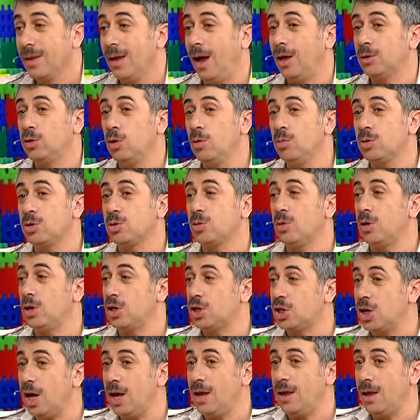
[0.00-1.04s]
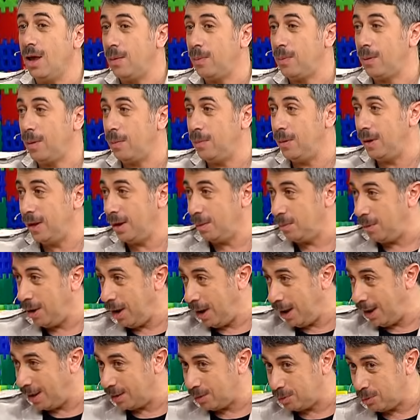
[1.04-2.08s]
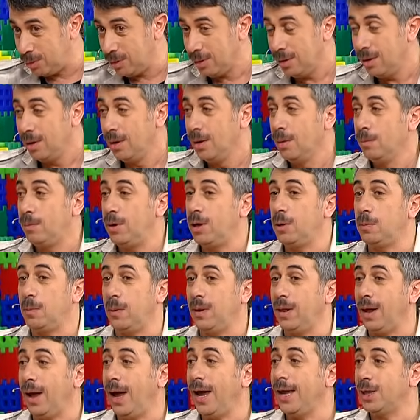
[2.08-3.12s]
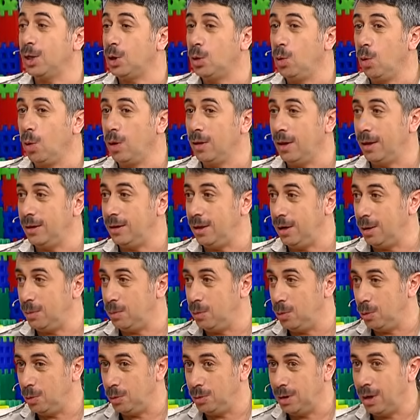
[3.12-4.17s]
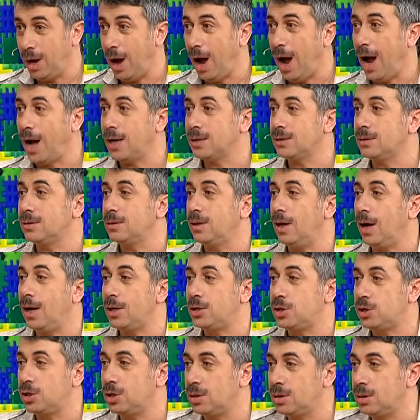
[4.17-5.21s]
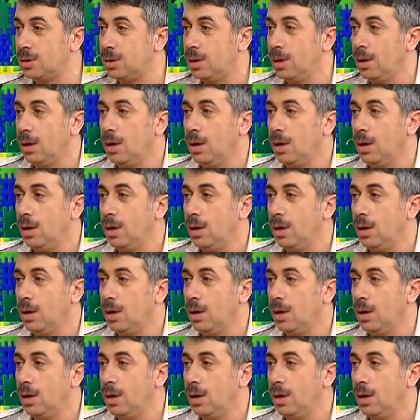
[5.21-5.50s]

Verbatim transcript: О том, что решение проблемы этой предполагает голод ребенка, а значит